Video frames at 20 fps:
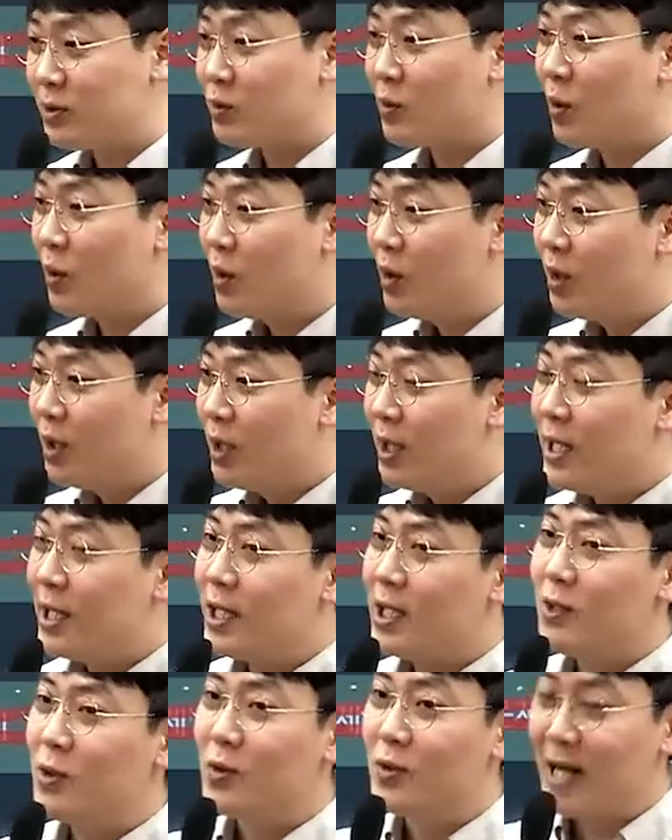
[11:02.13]
해주고
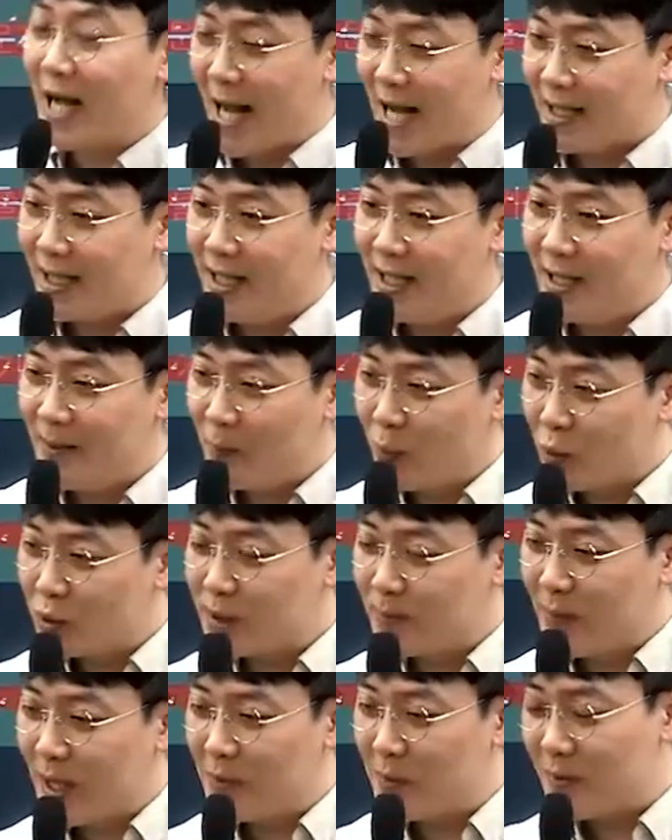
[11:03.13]
이론 강의
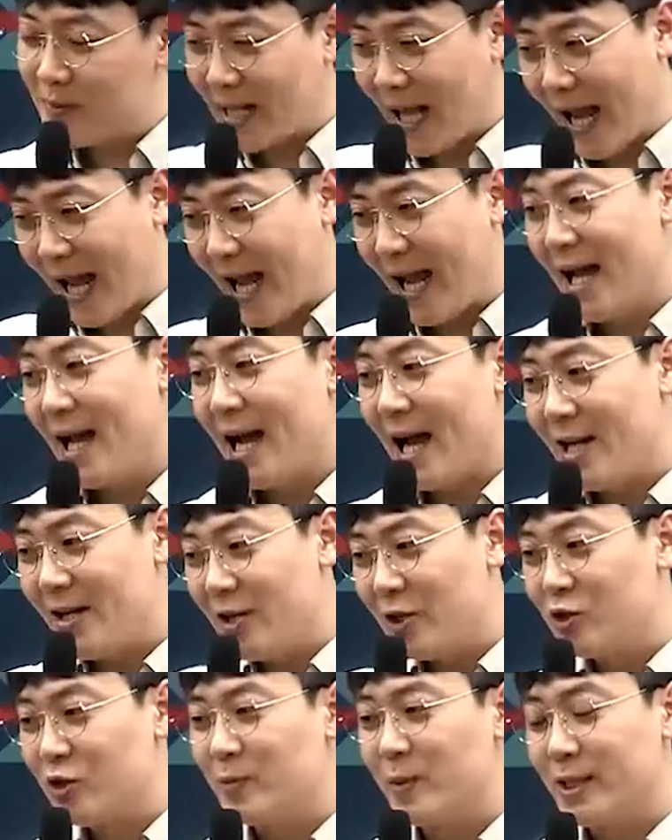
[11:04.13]
복습 방법 다
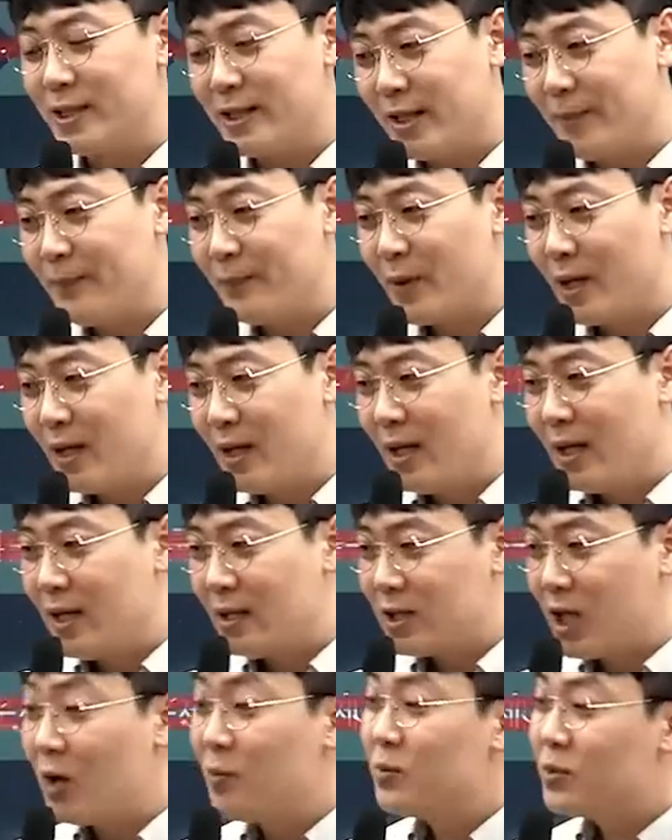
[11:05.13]
알려주면서
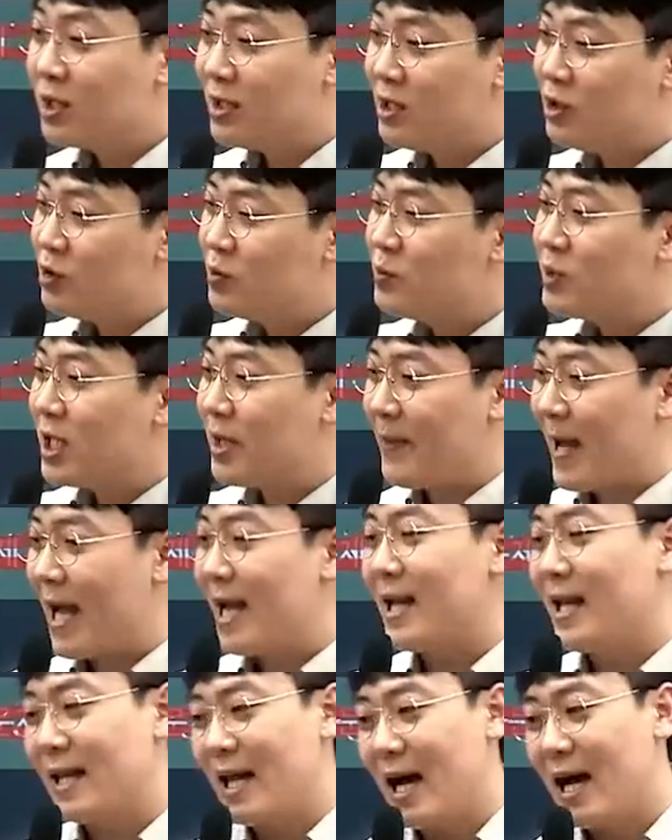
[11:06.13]
처음부터 기출 문제를
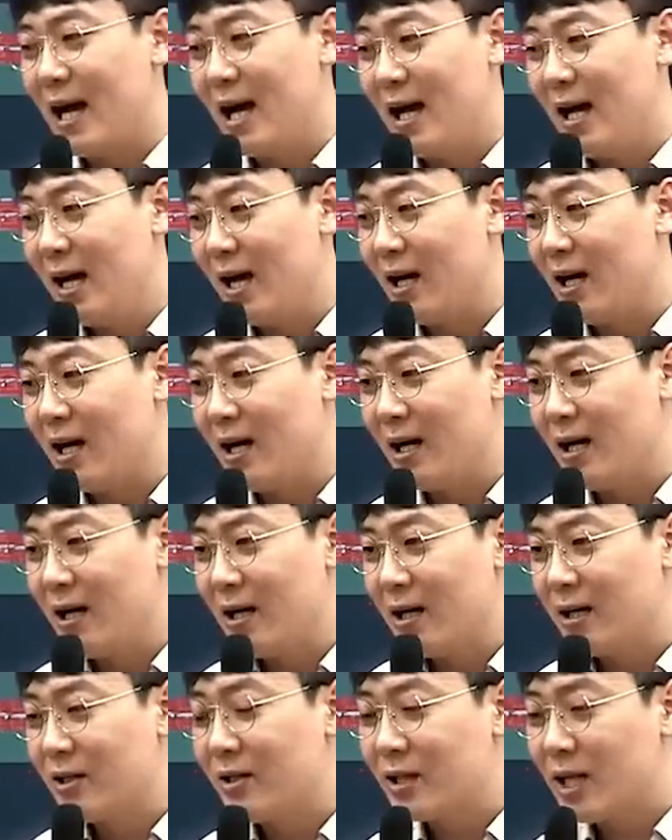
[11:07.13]
봐야 된다. 어,
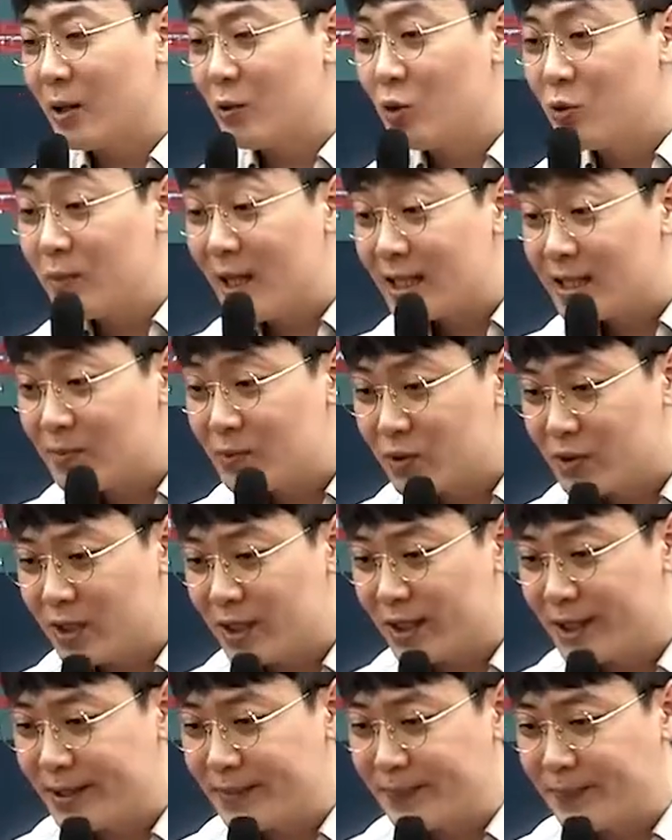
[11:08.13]
그렇게 공부하신
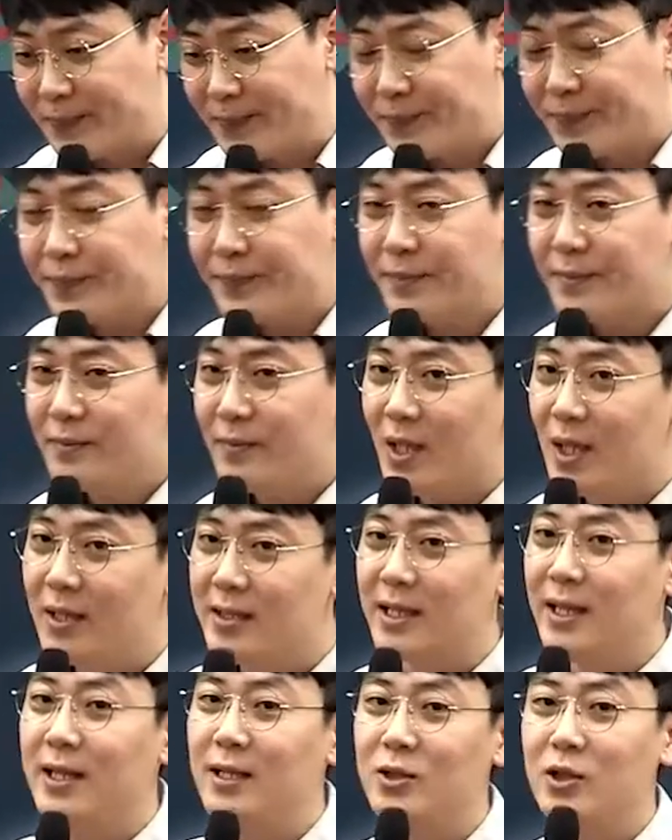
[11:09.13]
분들은
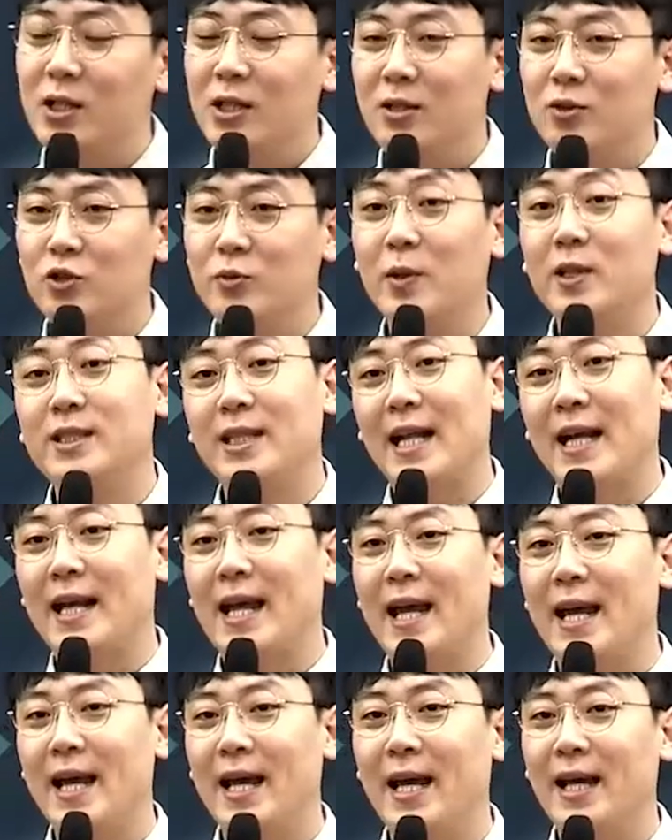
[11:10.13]
이제 두 번째
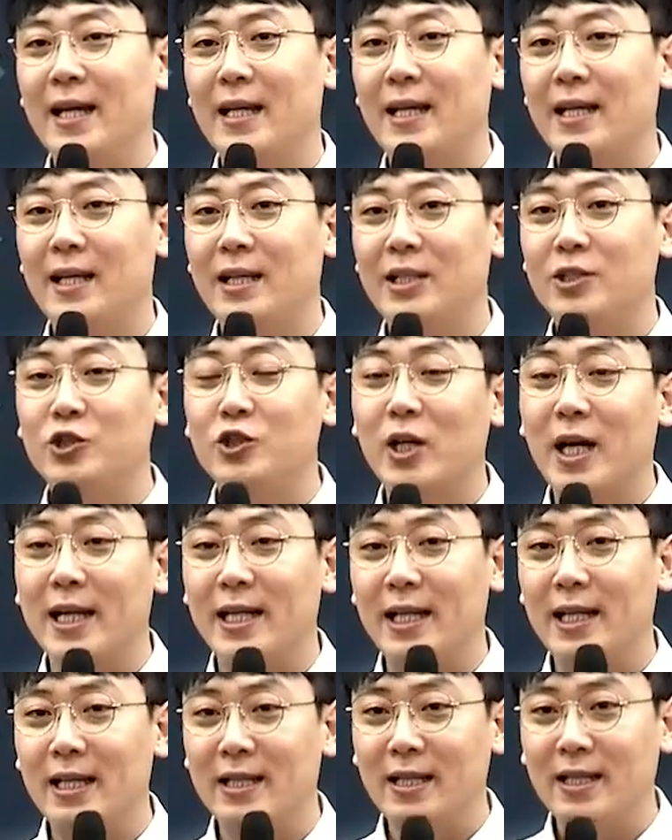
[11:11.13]
단계 기출
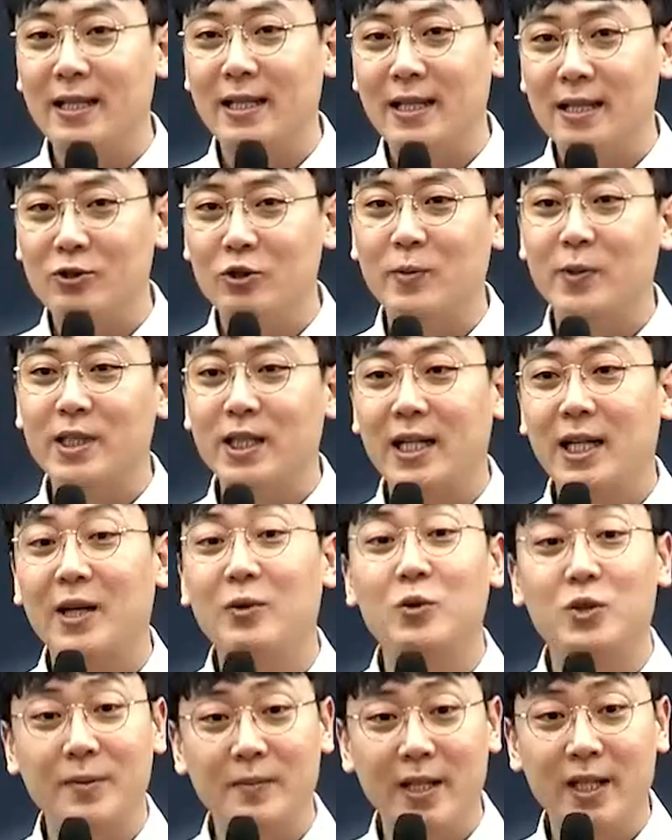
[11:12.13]
강의 두 번째 단계
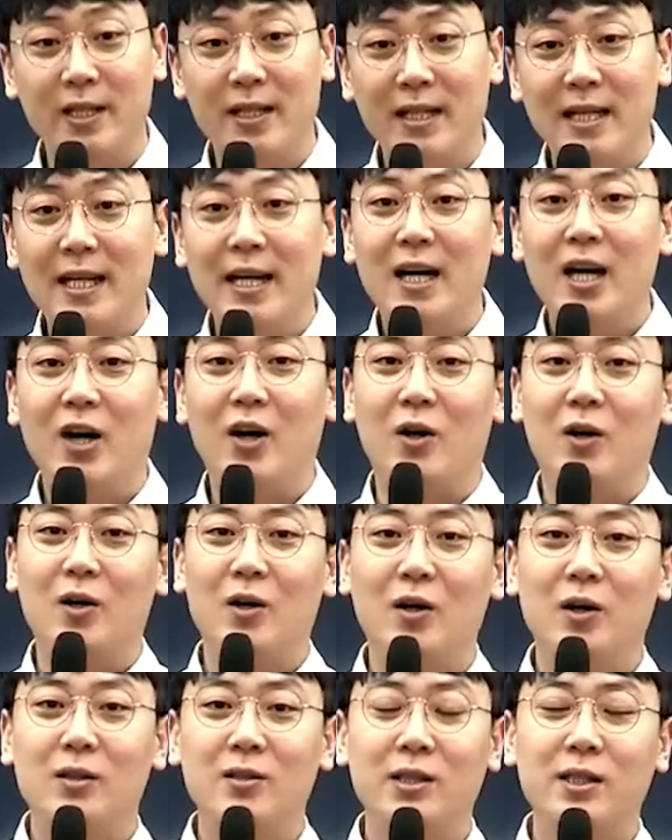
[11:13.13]
오시면은 어,
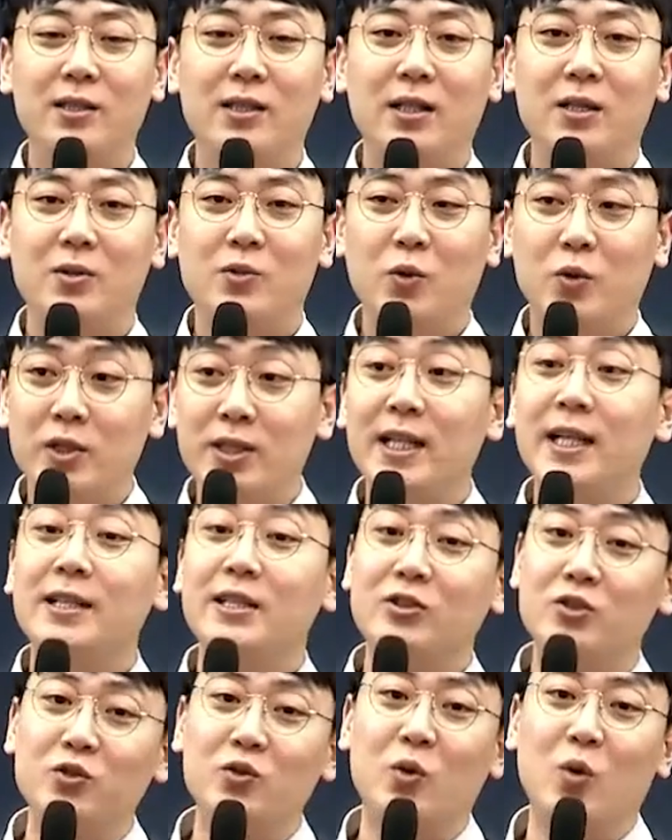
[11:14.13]
특히 이제 초시생
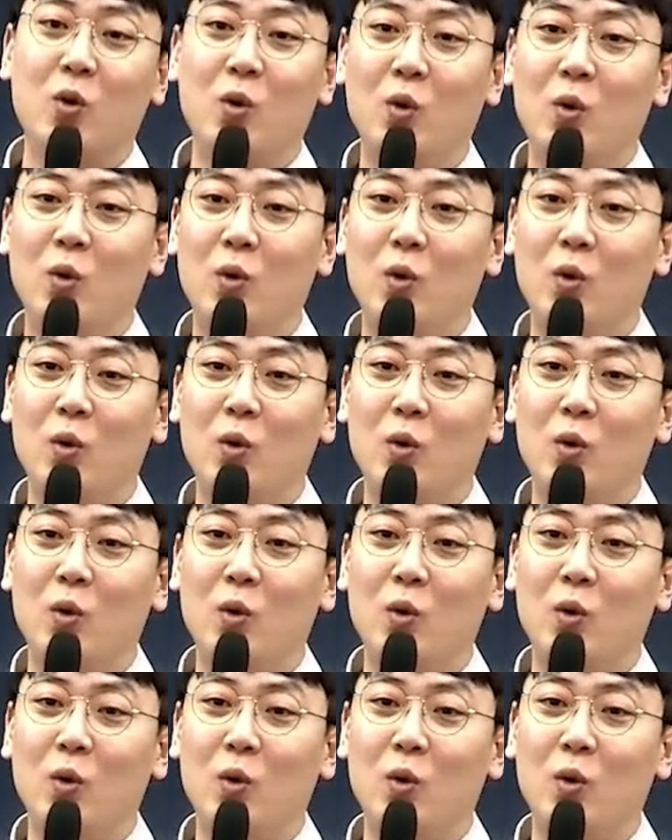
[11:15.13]
기준으로